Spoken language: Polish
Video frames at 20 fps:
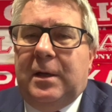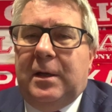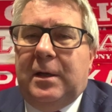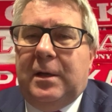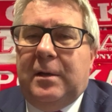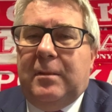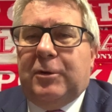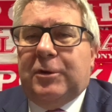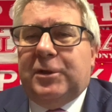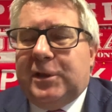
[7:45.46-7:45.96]

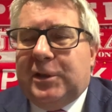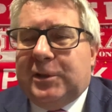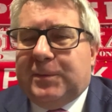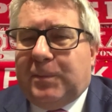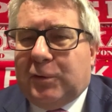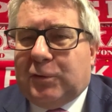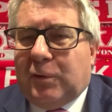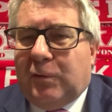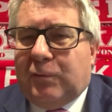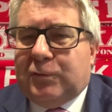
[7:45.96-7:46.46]
może nie tyle
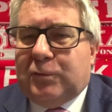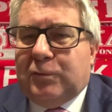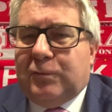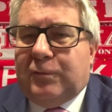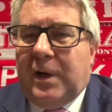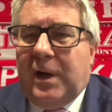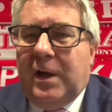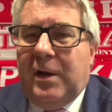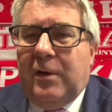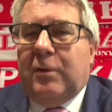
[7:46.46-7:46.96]
sportowców,
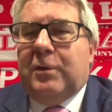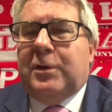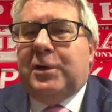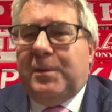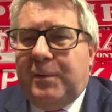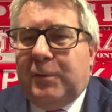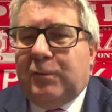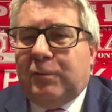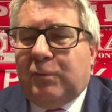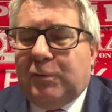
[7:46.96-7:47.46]
ale no,
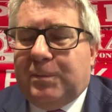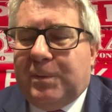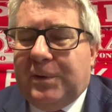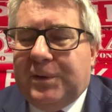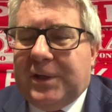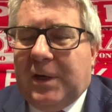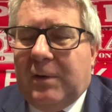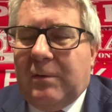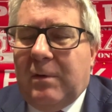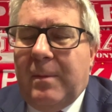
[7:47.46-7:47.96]
kibiców już
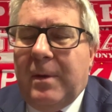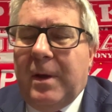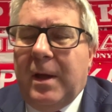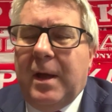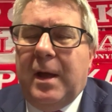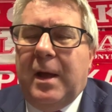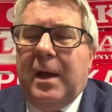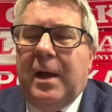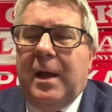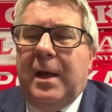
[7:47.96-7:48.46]
powiedziałem,
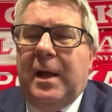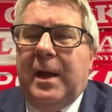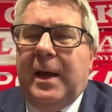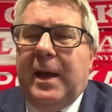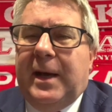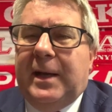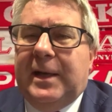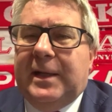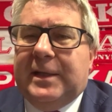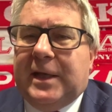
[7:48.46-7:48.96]

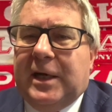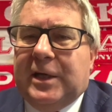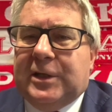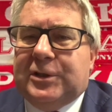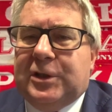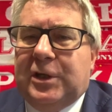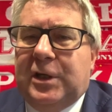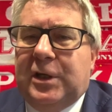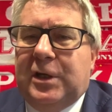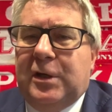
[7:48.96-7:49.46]
ale
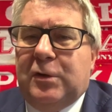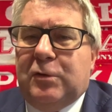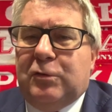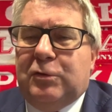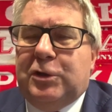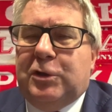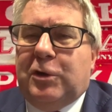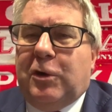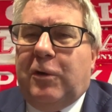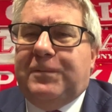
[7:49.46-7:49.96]
także
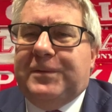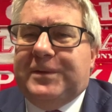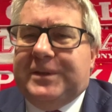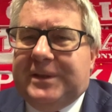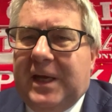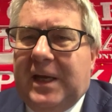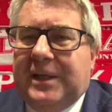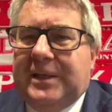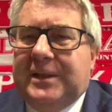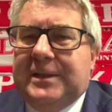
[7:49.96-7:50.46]
różnych
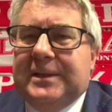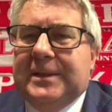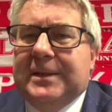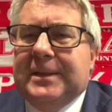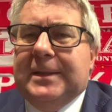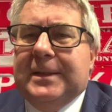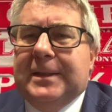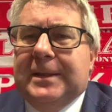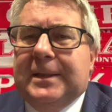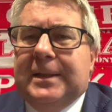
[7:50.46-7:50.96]
oficjeli.
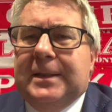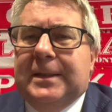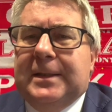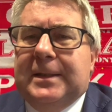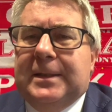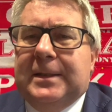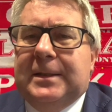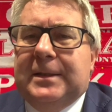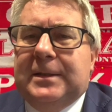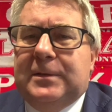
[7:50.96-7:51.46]

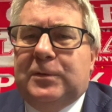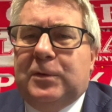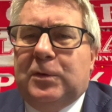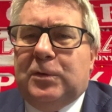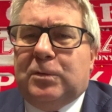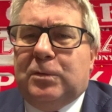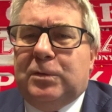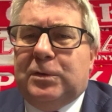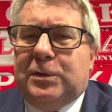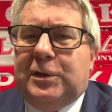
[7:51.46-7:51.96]
W
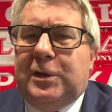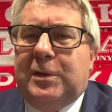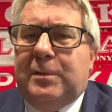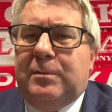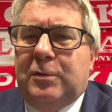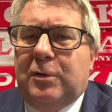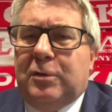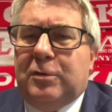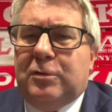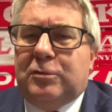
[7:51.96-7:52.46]
związku z
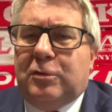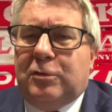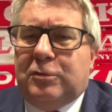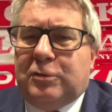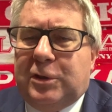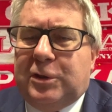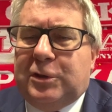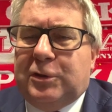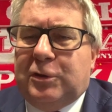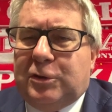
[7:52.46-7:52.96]
tym no, to
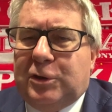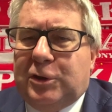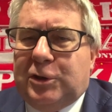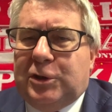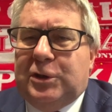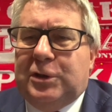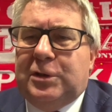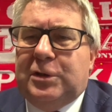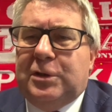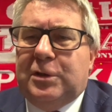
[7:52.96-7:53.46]
też
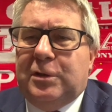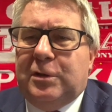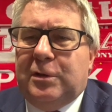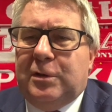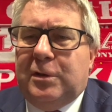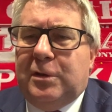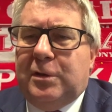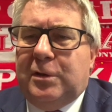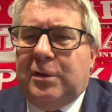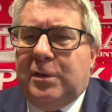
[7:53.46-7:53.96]
dotyczy
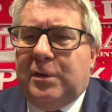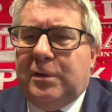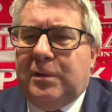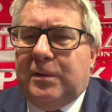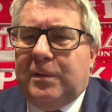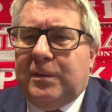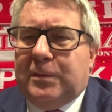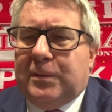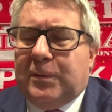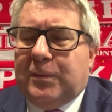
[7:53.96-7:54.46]

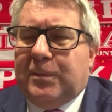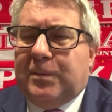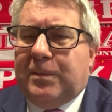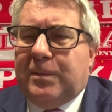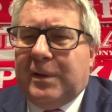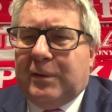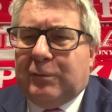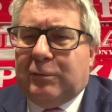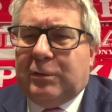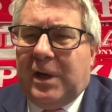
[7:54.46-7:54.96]
w sposób
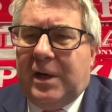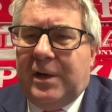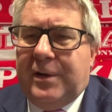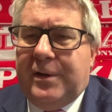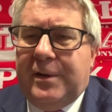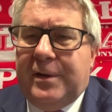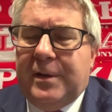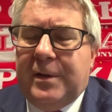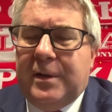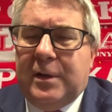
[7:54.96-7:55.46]

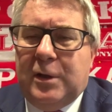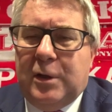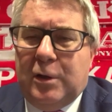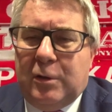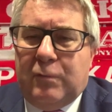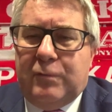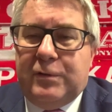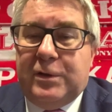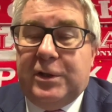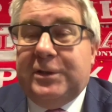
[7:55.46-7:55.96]
naturalny
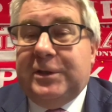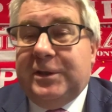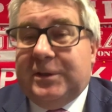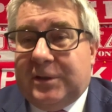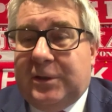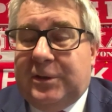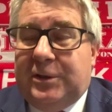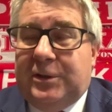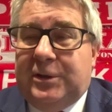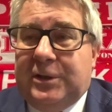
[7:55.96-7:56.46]
również
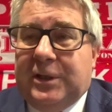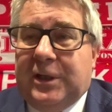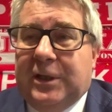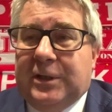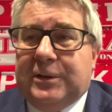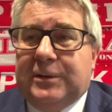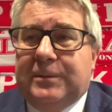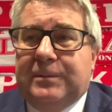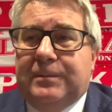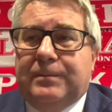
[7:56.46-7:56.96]
niestety
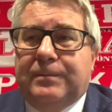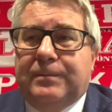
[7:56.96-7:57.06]
dziennikarzy.